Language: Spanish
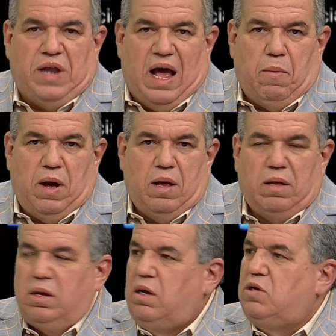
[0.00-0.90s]
Que estaba en la
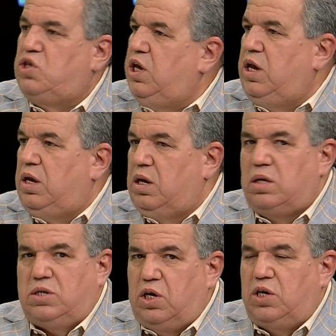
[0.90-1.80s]
postrimería de su
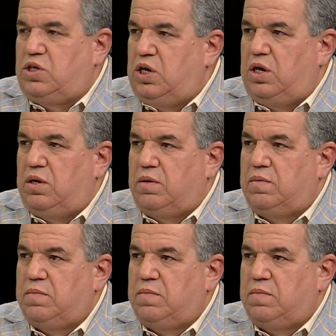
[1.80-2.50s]
vida, que sabía